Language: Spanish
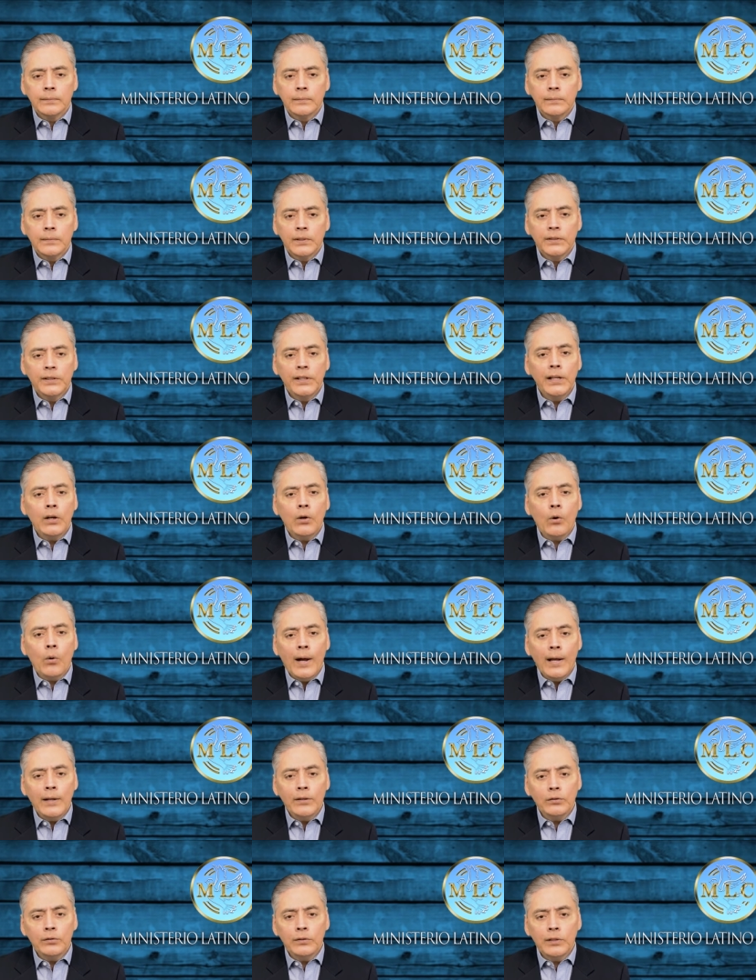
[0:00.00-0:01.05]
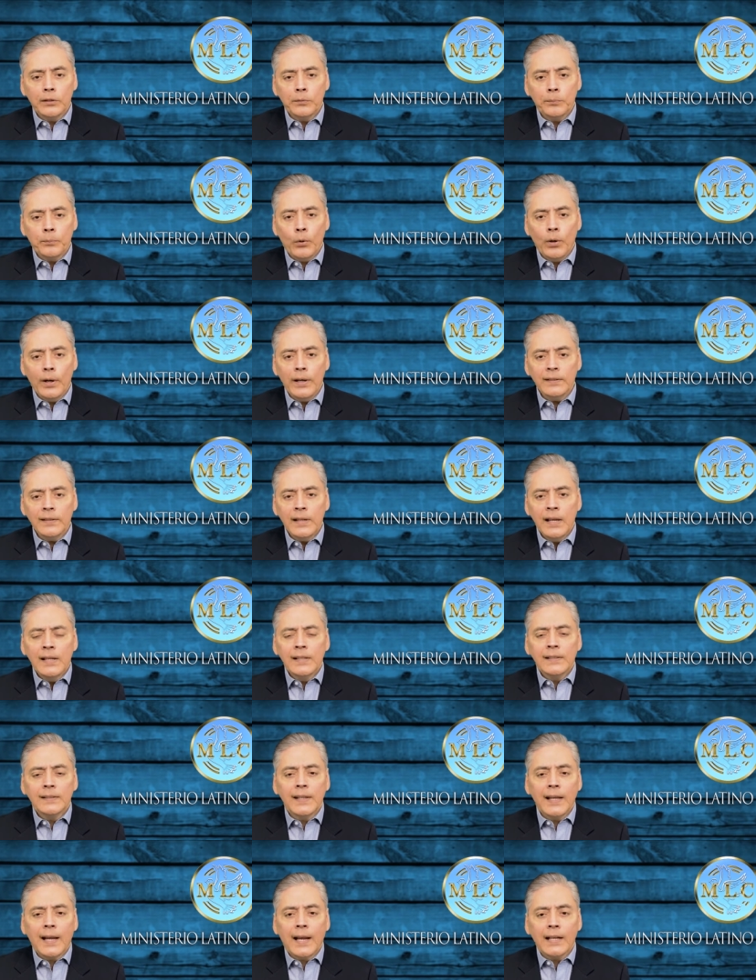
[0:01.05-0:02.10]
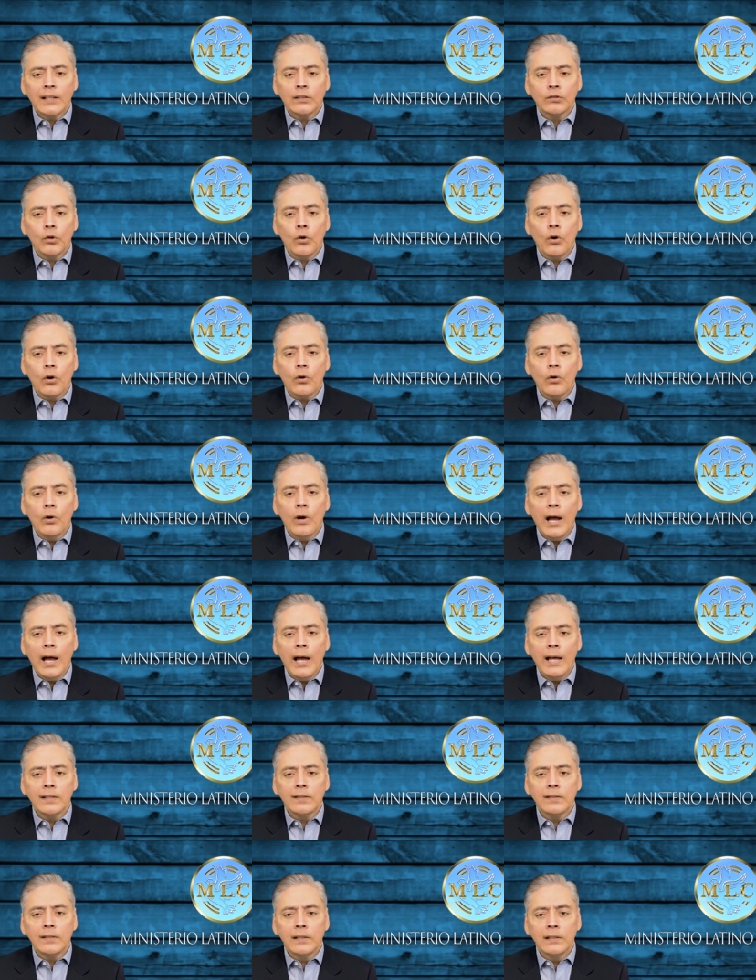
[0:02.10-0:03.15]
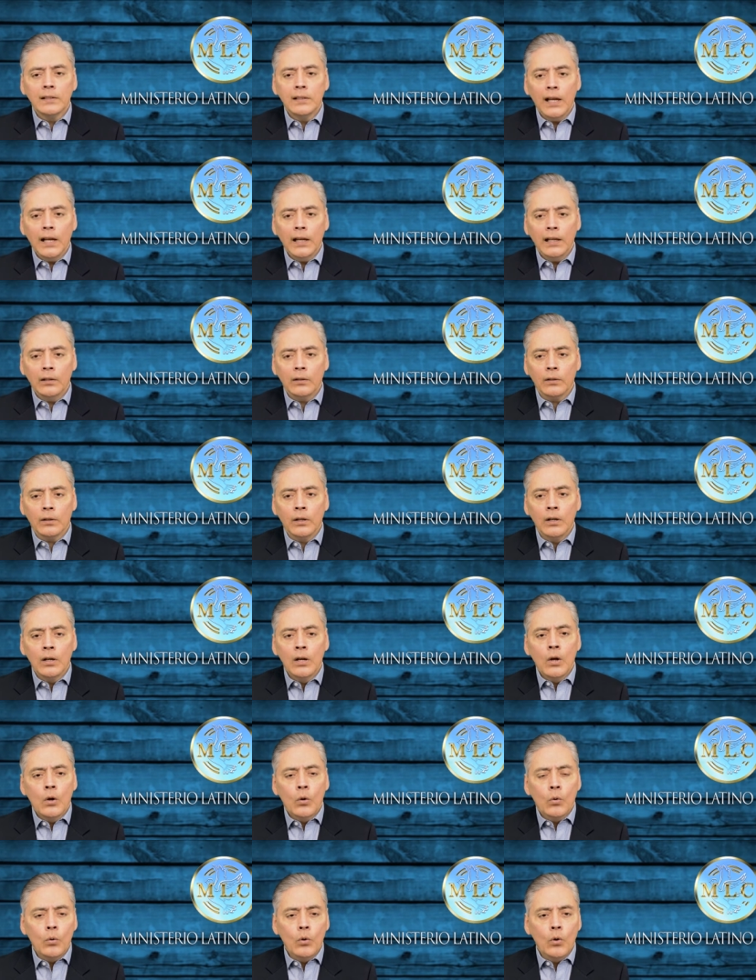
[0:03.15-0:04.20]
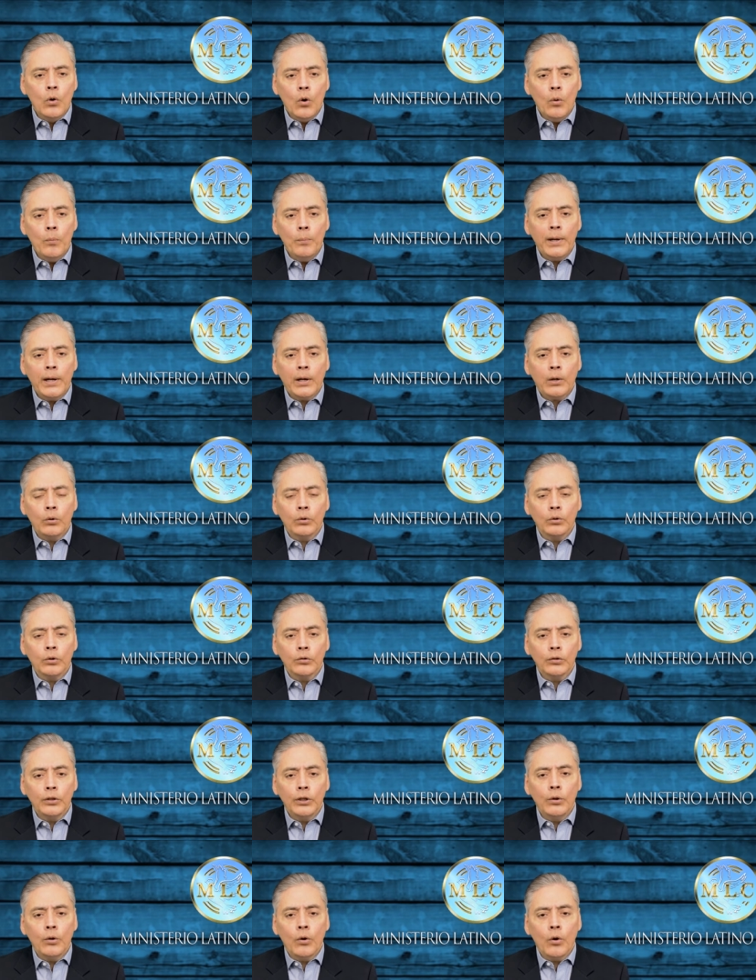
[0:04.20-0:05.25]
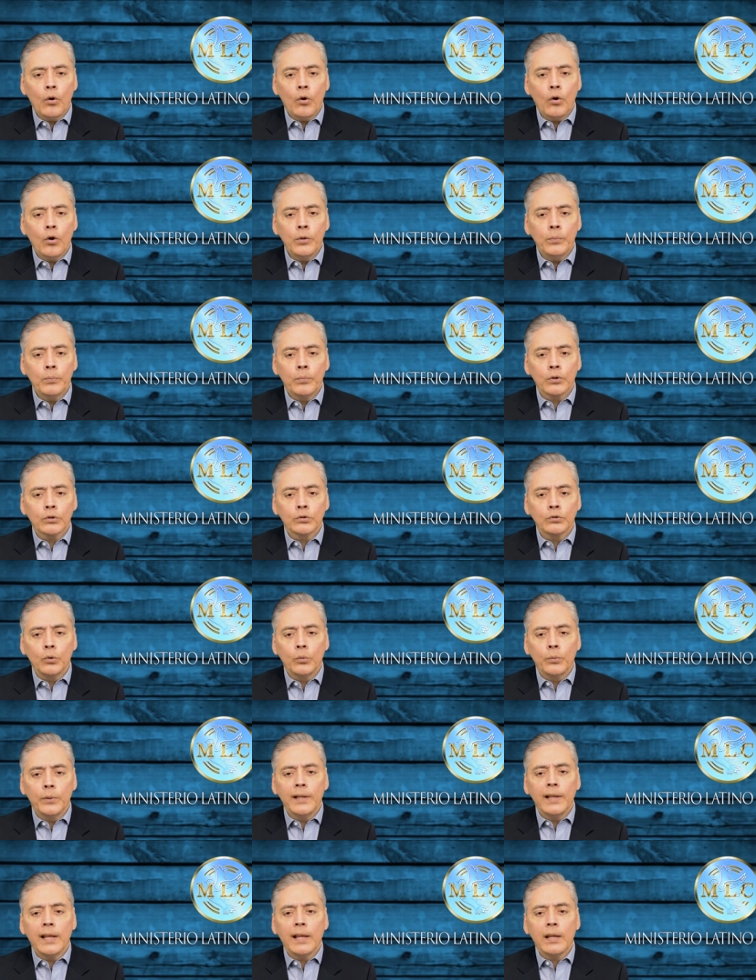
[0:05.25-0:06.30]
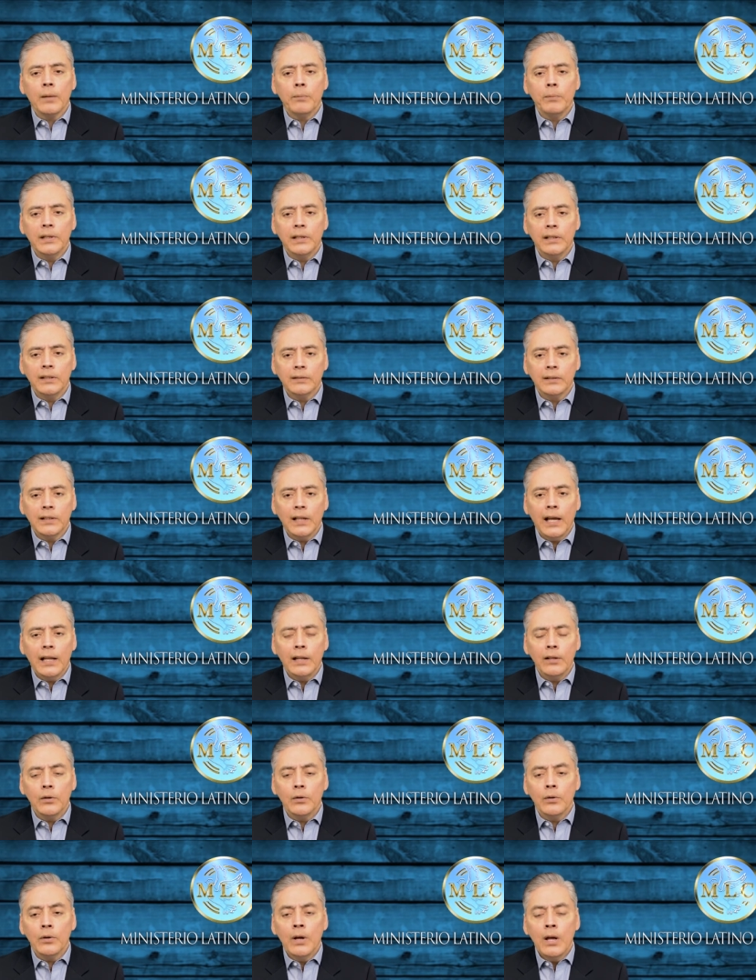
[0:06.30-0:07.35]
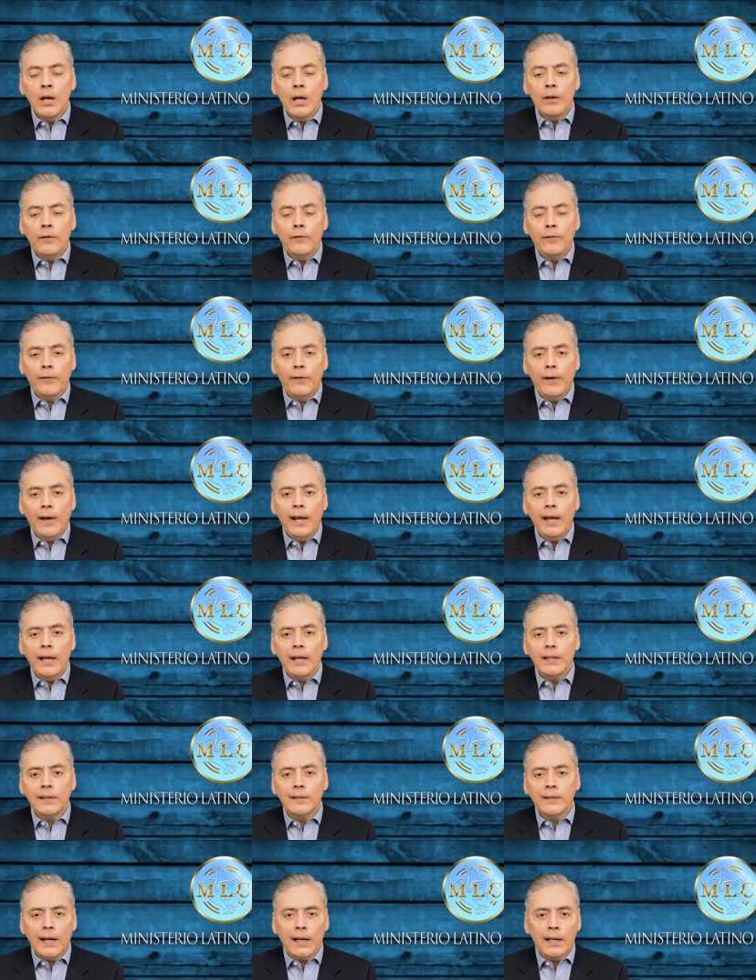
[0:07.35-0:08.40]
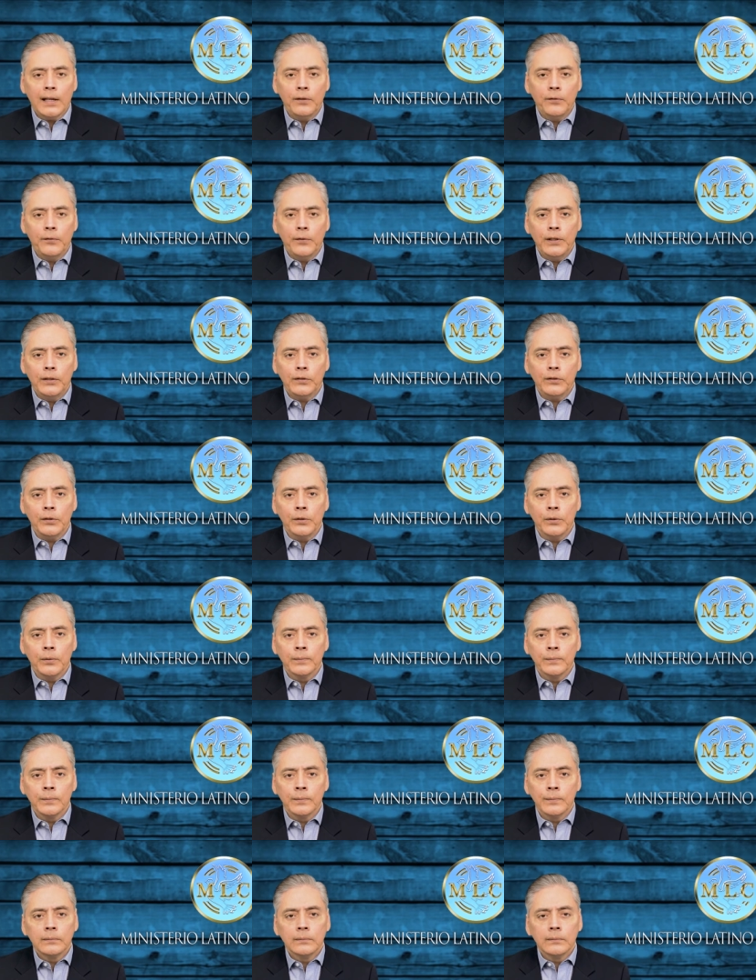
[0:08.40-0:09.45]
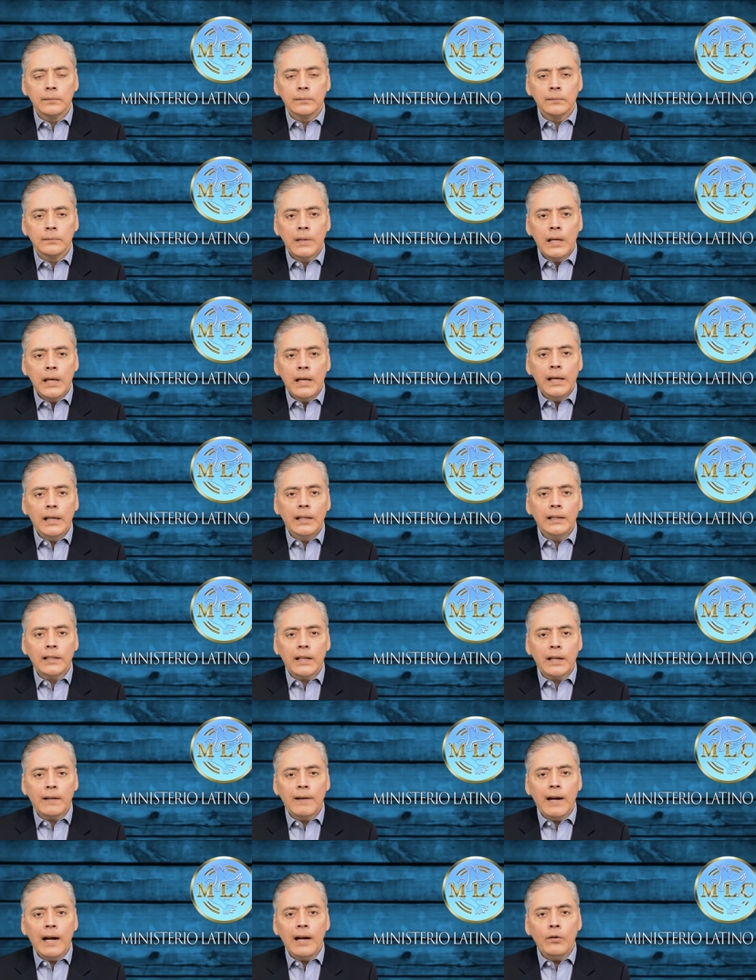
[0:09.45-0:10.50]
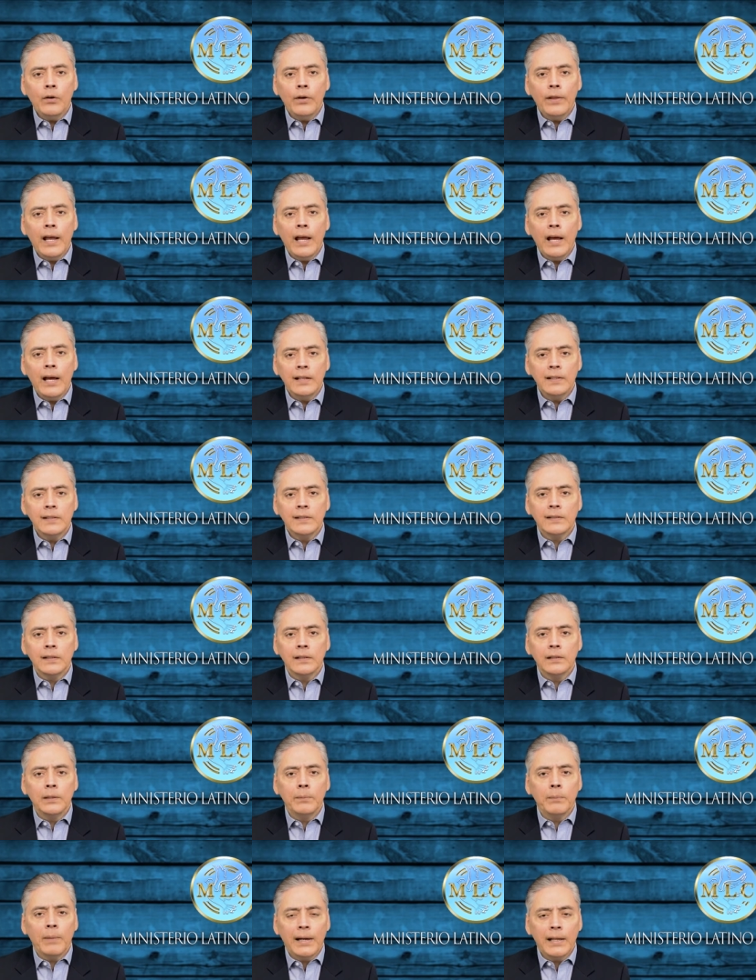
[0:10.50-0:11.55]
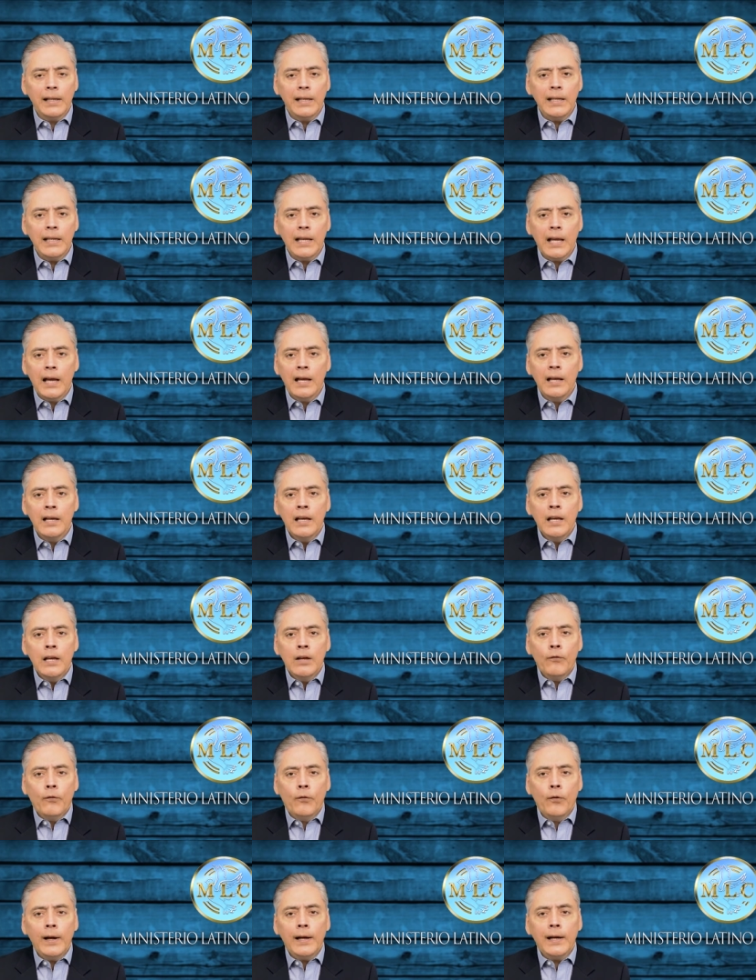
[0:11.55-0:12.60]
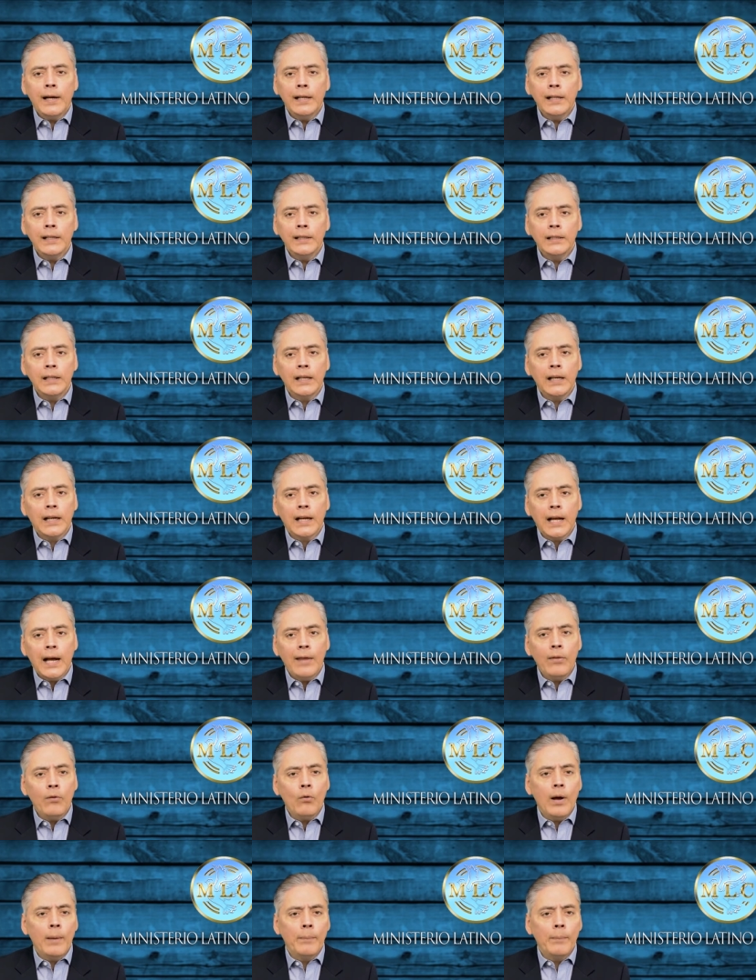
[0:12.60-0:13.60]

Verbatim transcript: Cinco años después se casó con Hudson Taylor, un hombre conocido hoy por su vida de ministerio, fe y sacrificio. El trabajo de Hudson y María fue criticado a